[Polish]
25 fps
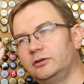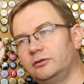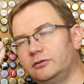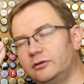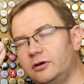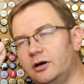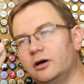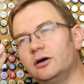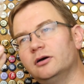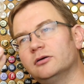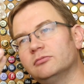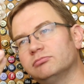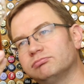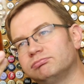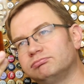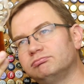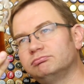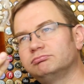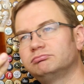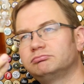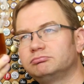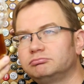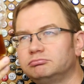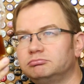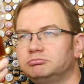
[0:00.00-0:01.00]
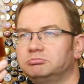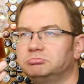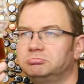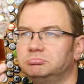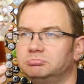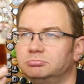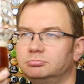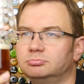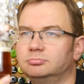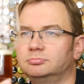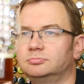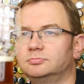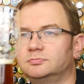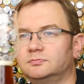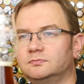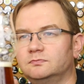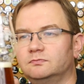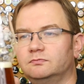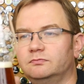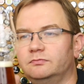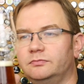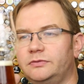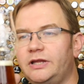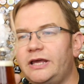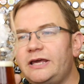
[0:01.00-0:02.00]
No,
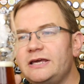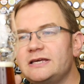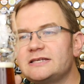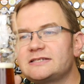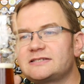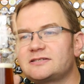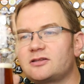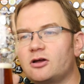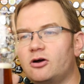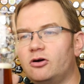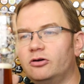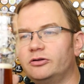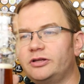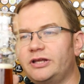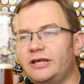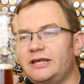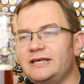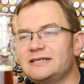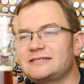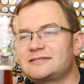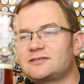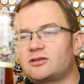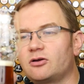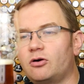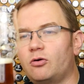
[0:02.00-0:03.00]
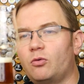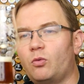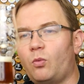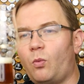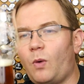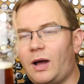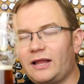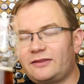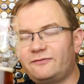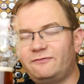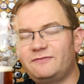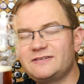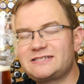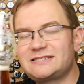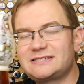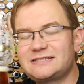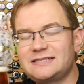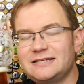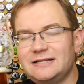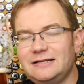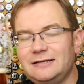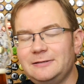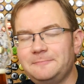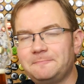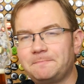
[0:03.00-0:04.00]
nie jest to, nie jest to łatwy
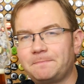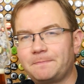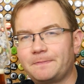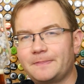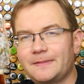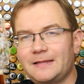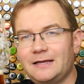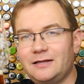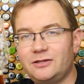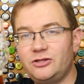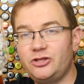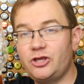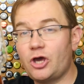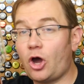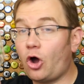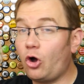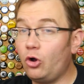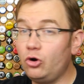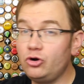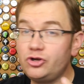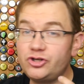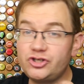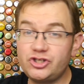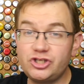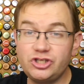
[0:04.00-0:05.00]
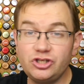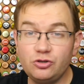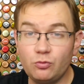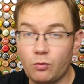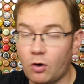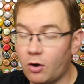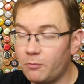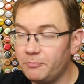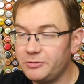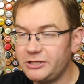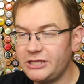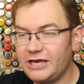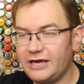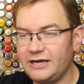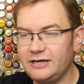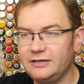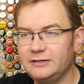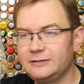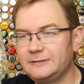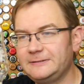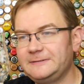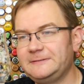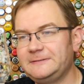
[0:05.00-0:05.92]
styl, nie olśniło mnie,